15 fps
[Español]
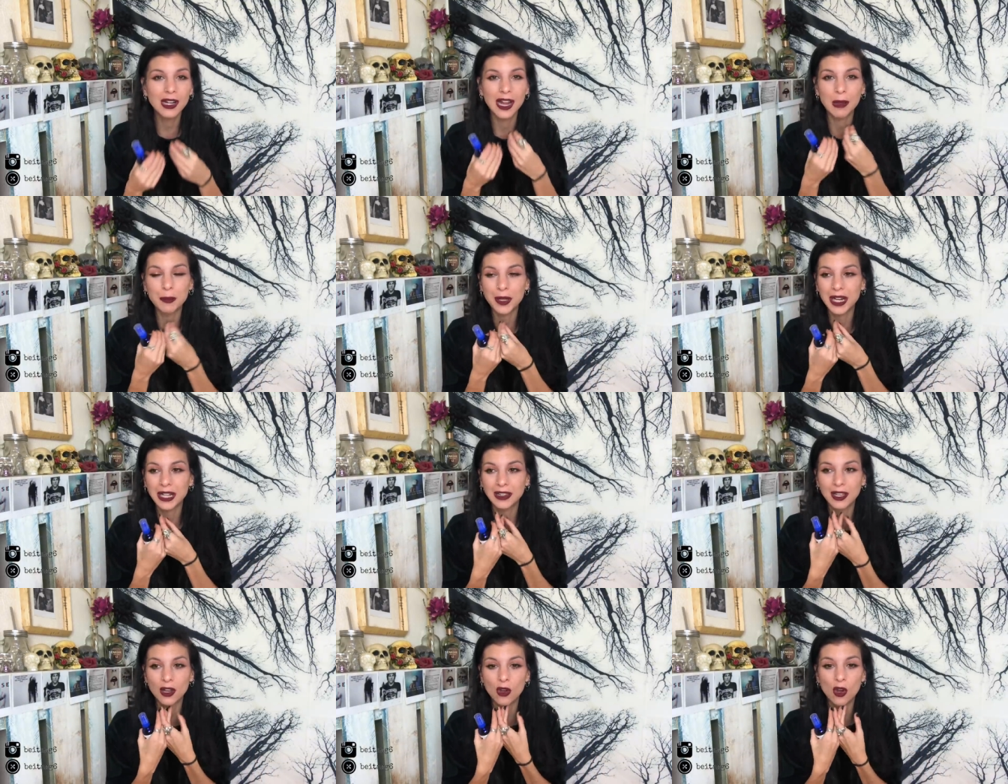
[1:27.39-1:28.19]
la piel la
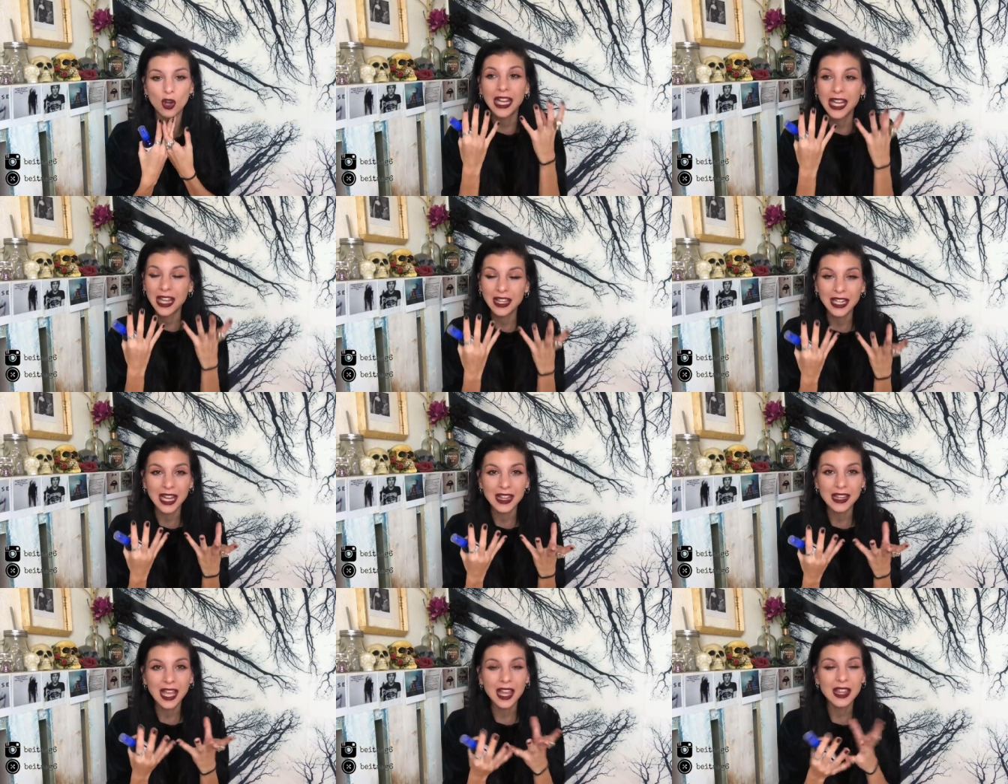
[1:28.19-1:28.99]
tengo
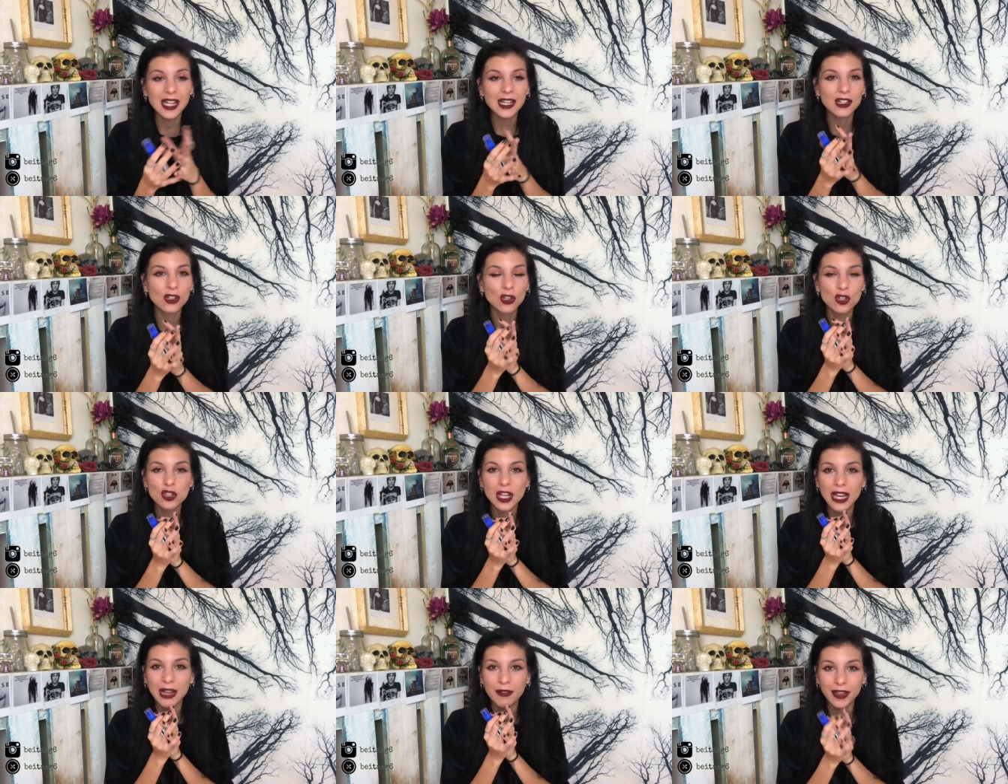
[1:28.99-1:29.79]
hidratada, no
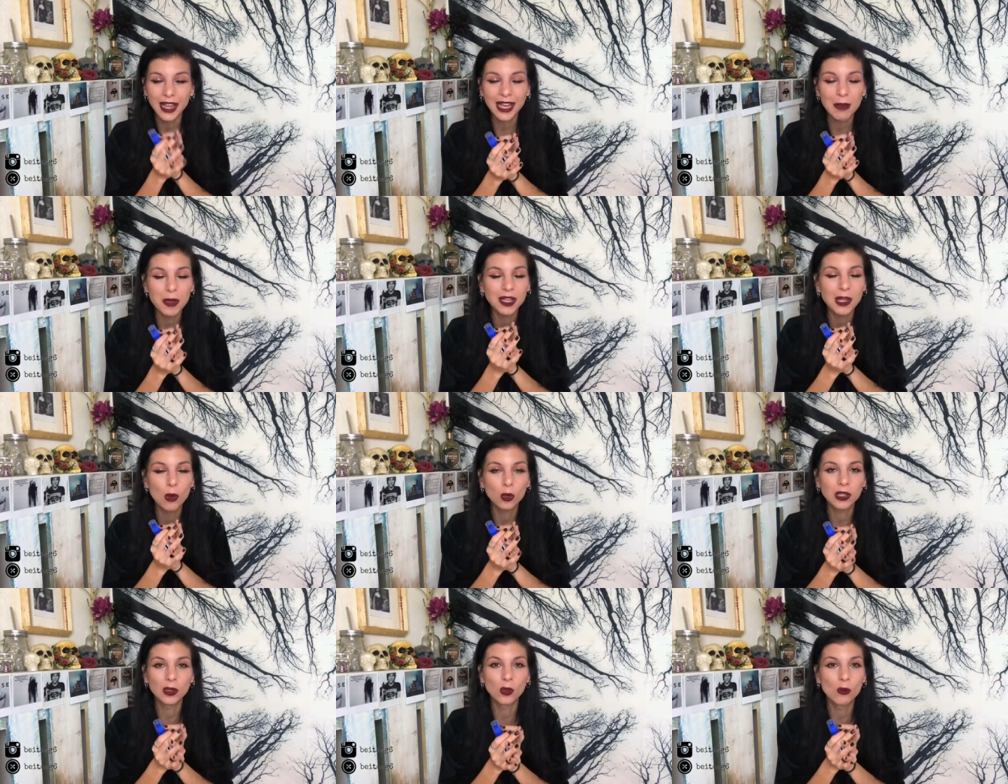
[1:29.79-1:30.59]
sé, la verdad es que me está
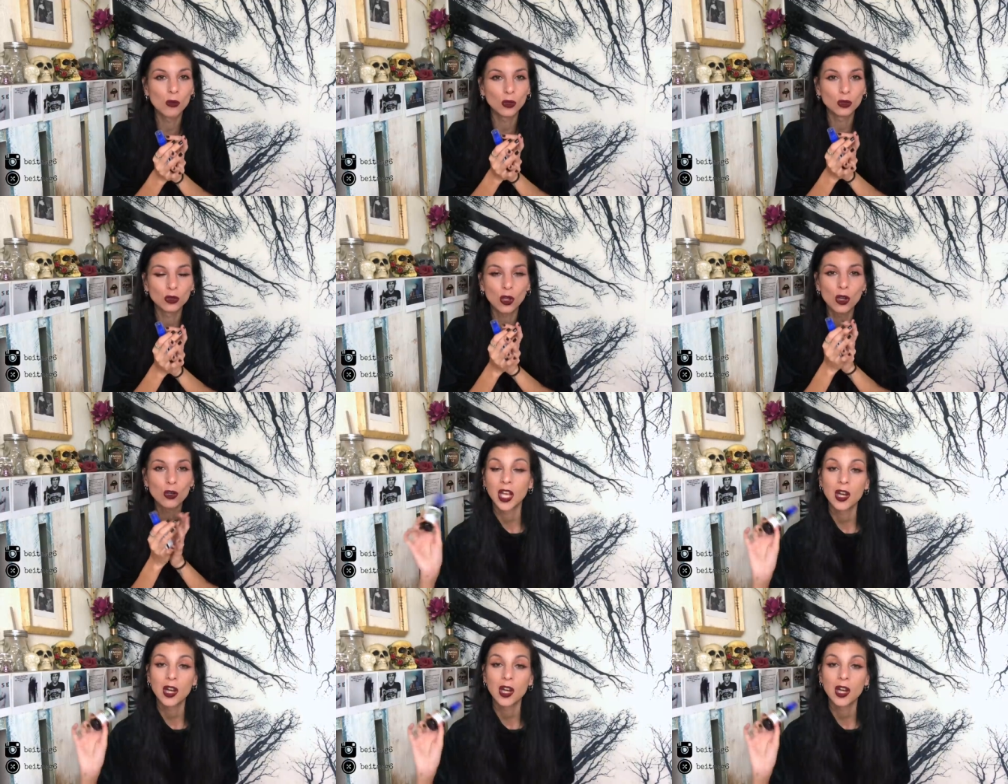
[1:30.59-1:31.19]
gustando un montón,